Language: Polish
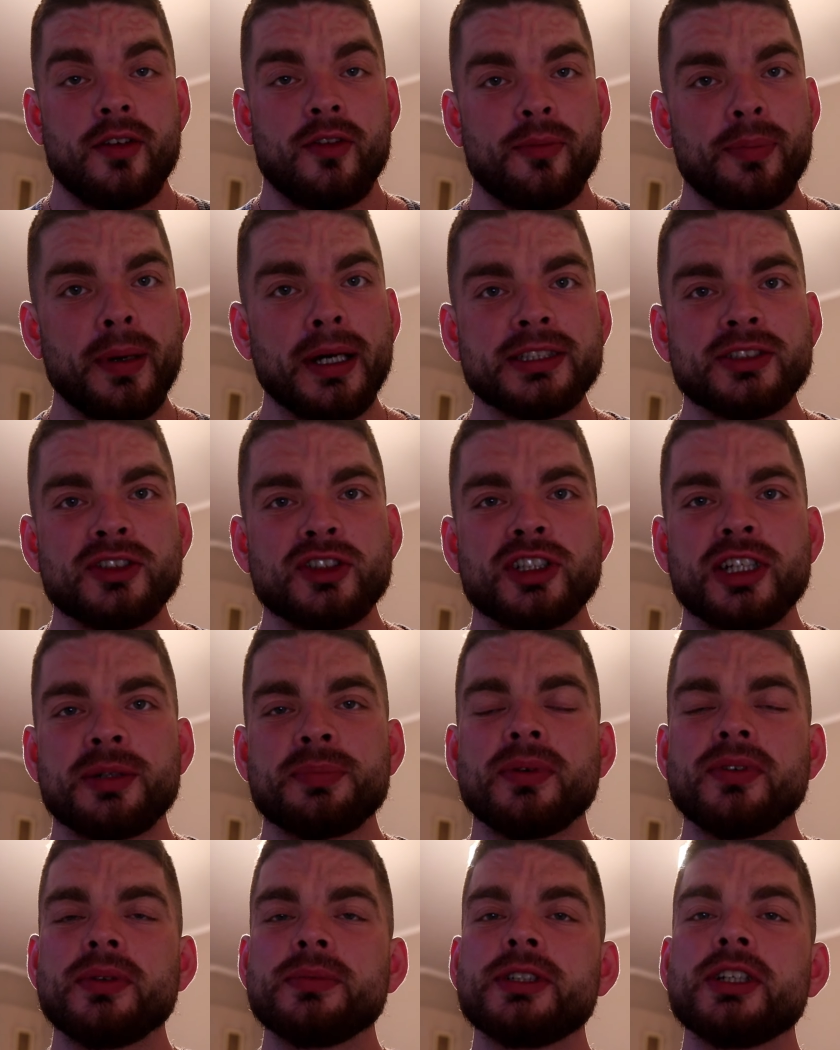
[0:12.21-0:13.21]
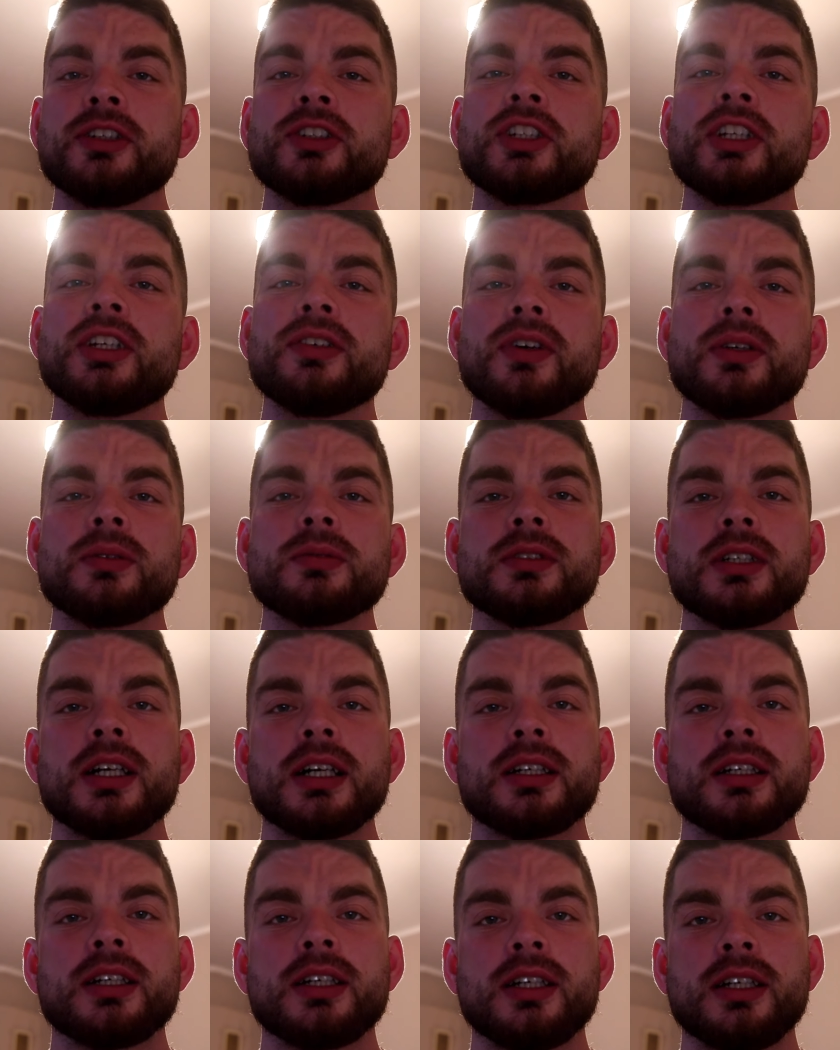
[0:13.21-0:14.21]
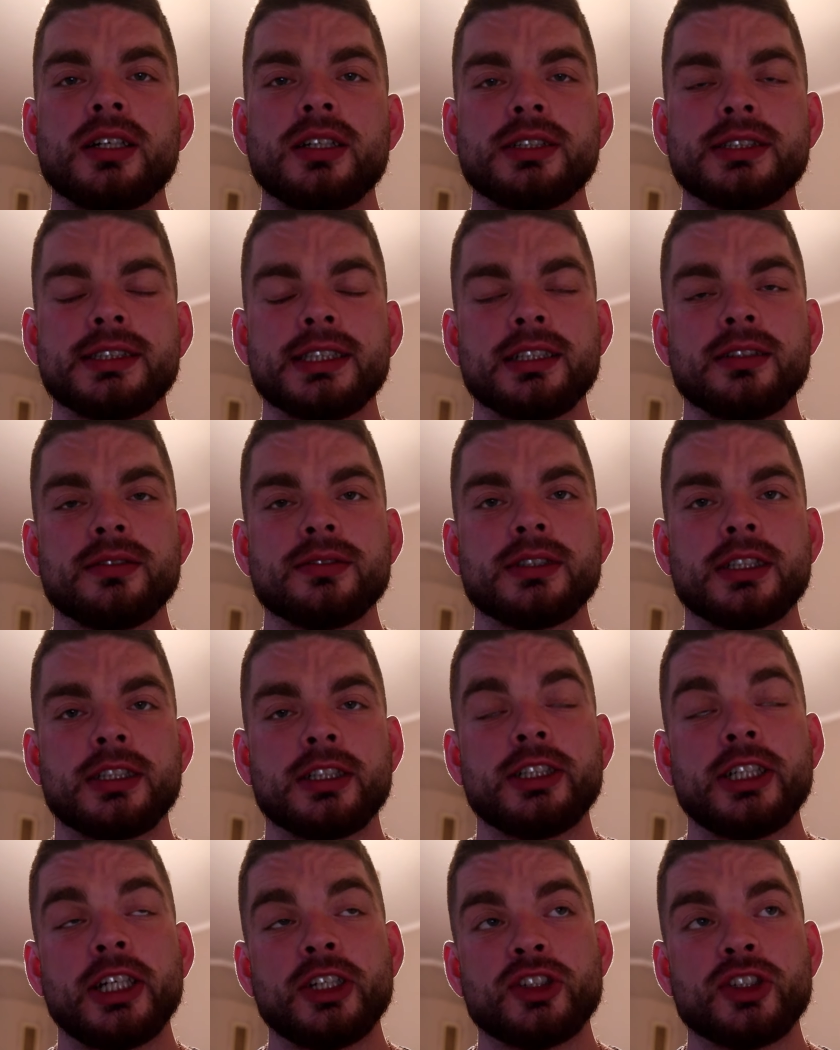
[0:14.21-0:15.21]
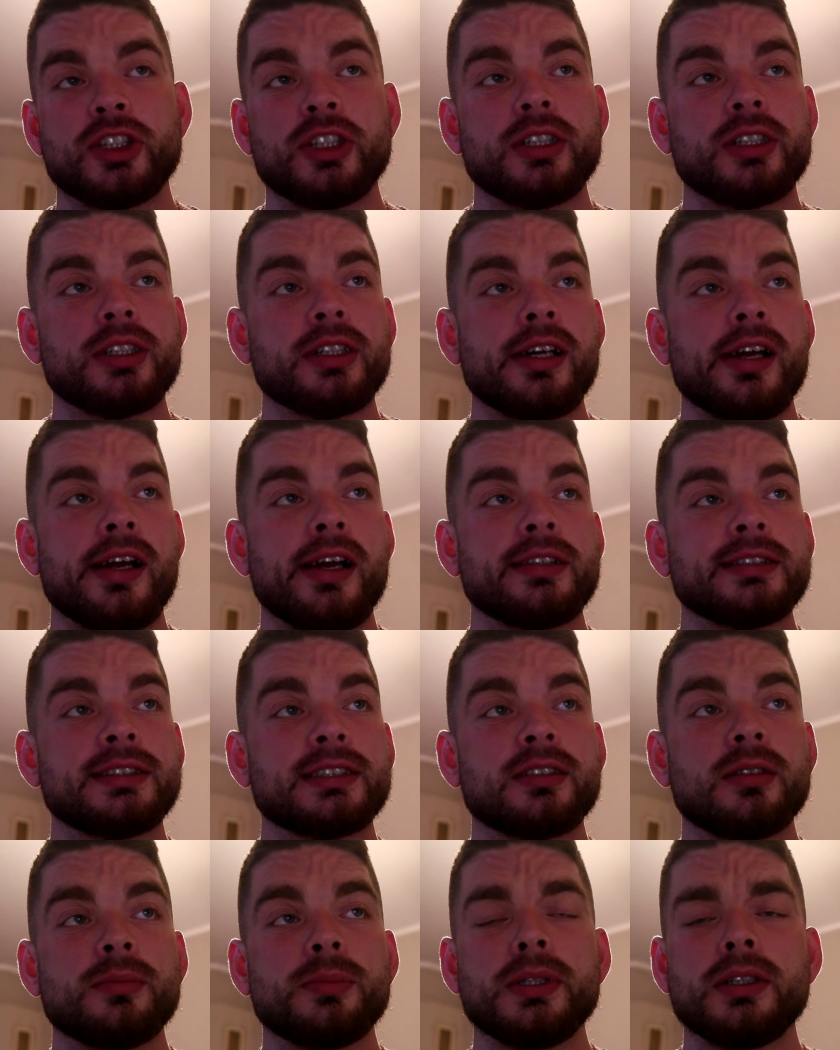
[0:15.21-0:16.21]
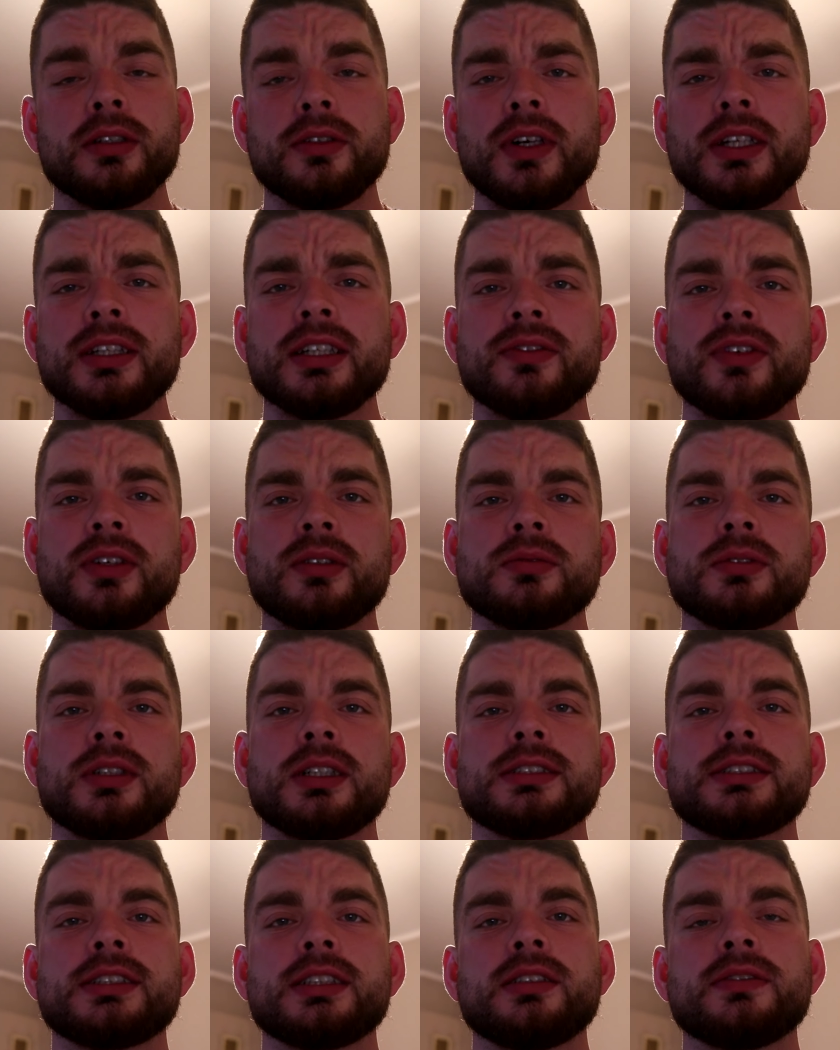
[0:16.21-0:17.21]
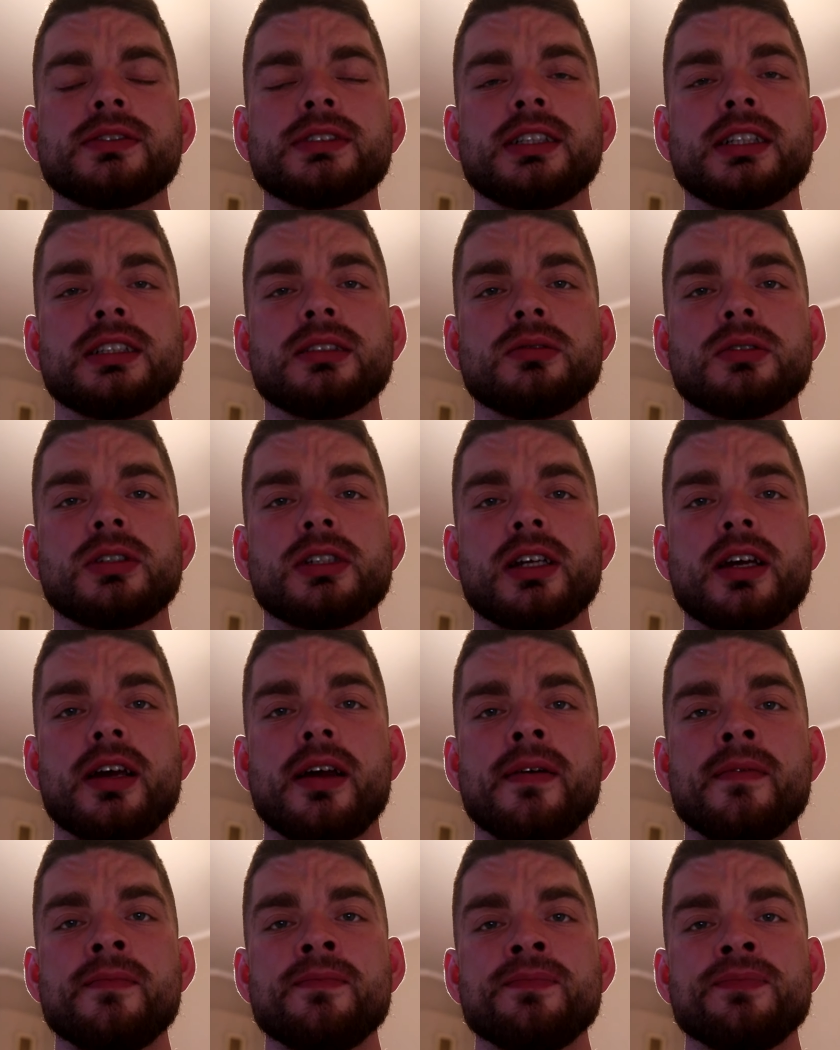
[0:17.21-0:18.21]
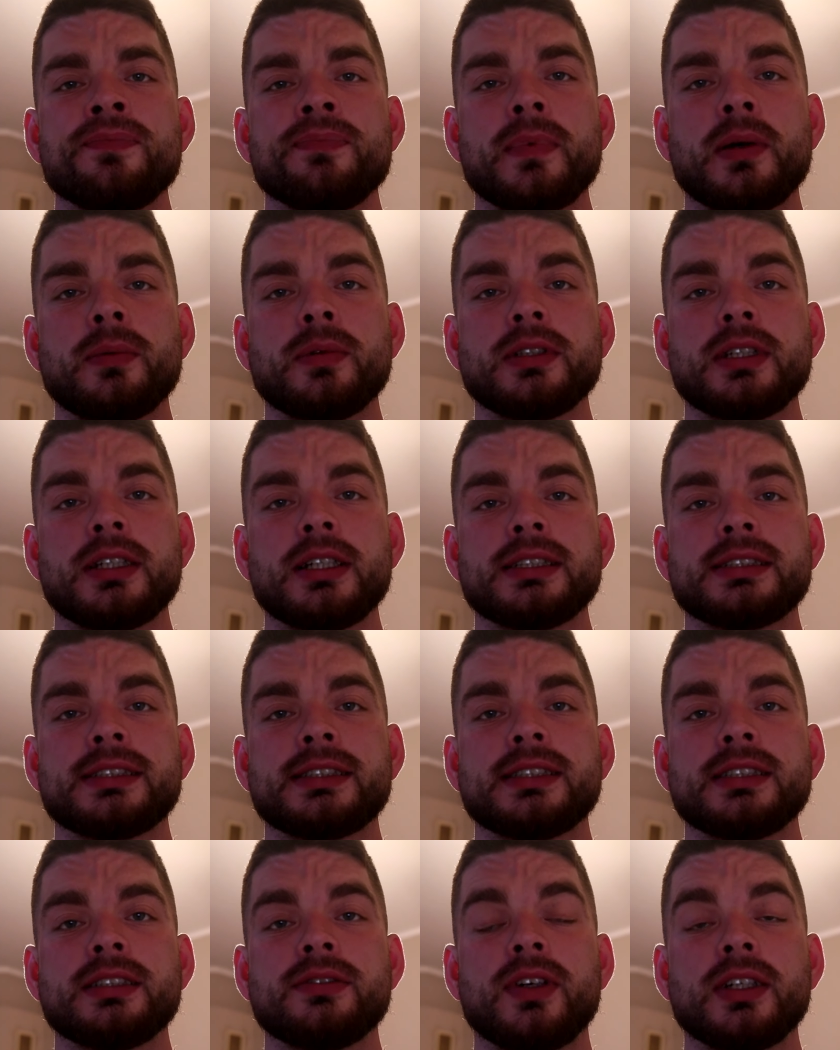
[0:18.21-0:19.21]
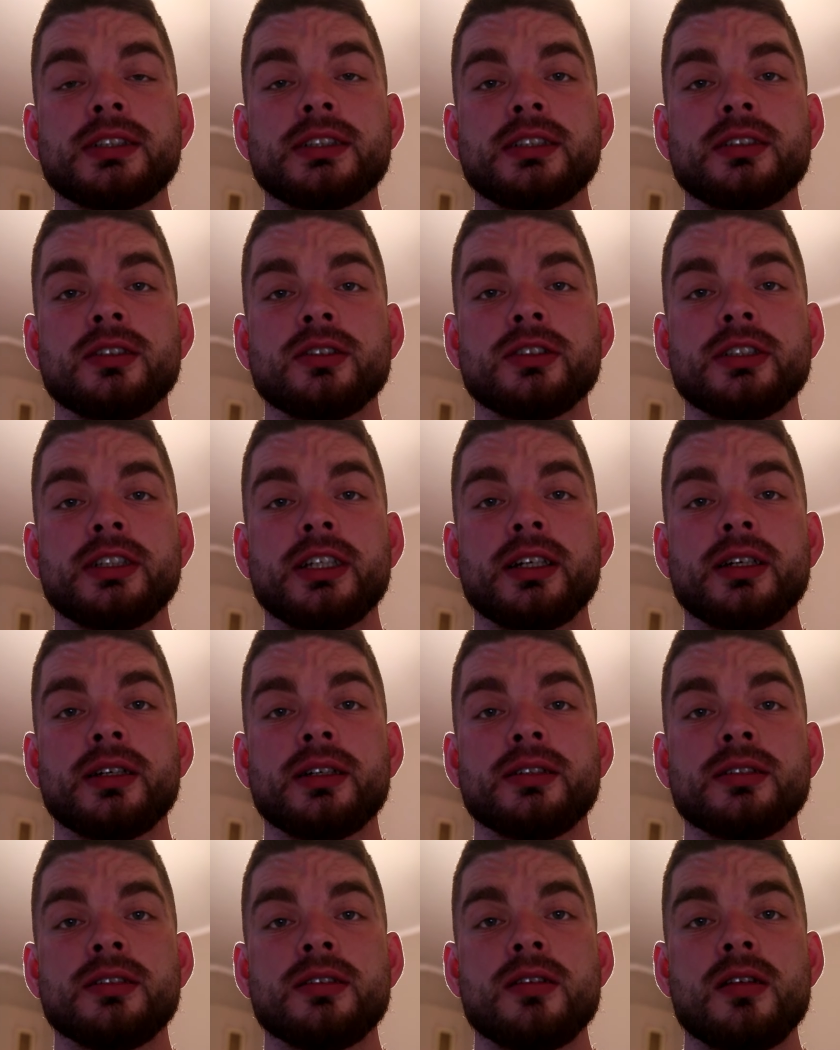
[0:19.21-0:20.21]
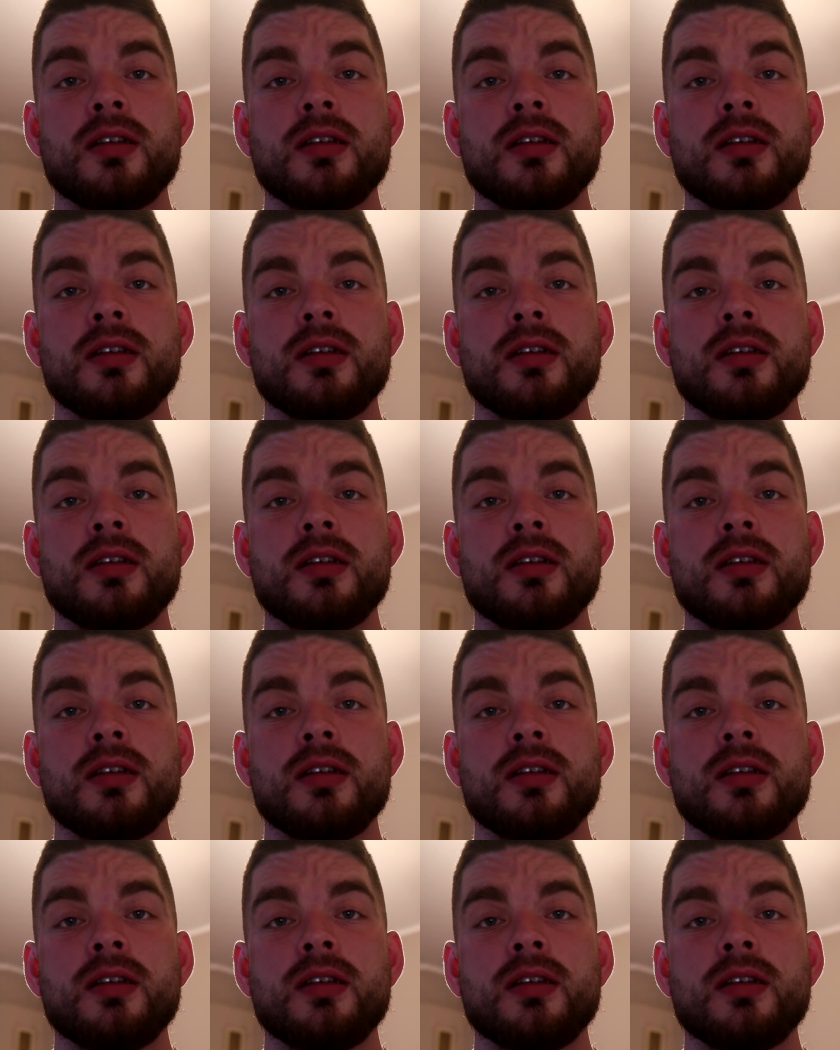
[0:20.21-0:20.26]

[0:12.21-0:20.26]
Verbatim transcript: w bardzo, że tak powiem, ciężkich warunkach, z tego znaczy ciężkich, e, skomplikowanych warunkach, z tego względu, że mamy teraz dwa tygodnie e,